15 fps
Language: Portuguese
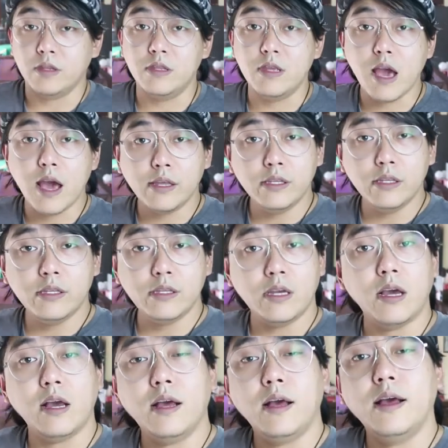E aí,
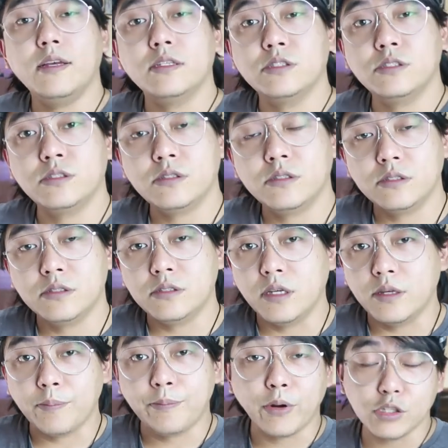as,
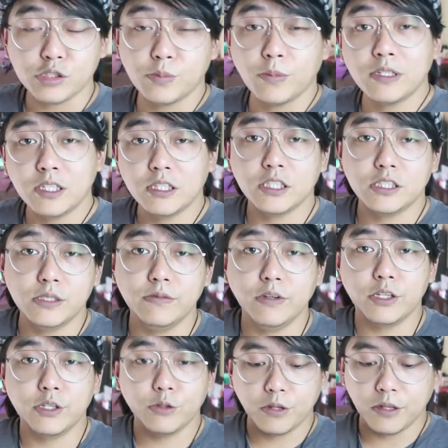a próxima
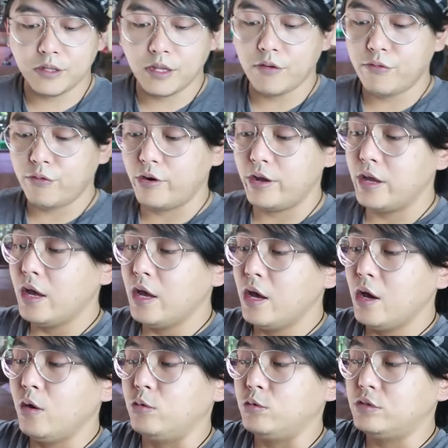tentativa que eu tentei foi
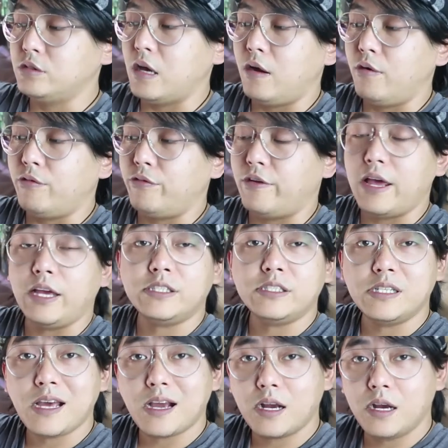usar o
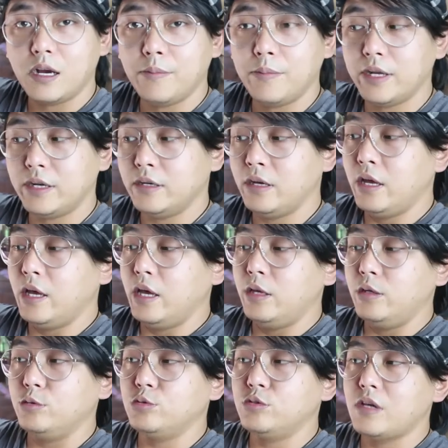flash na câmera
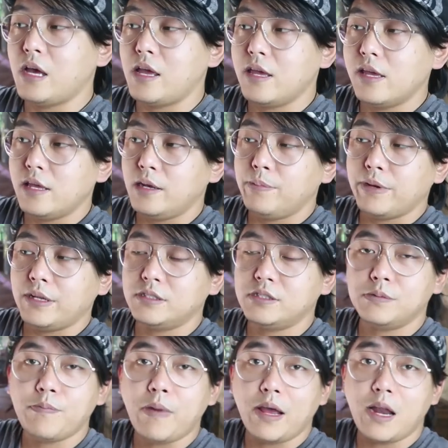e usar ele para
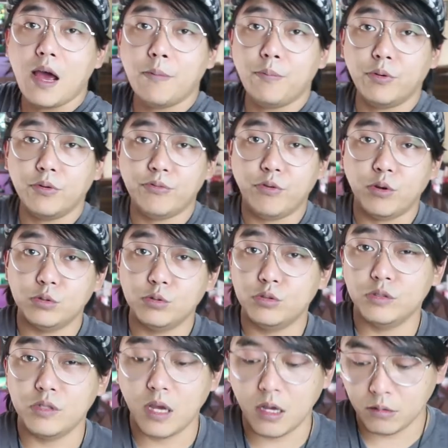disparar por
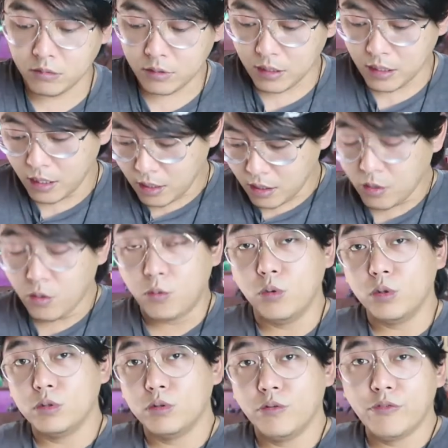fotocélula o
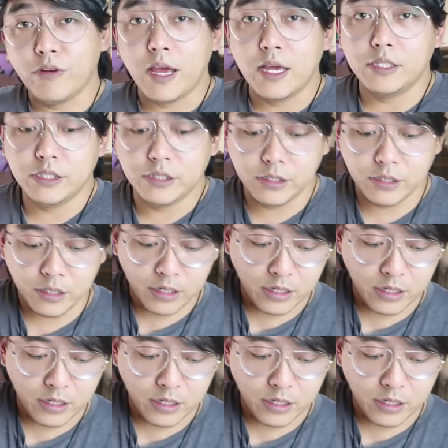outro flash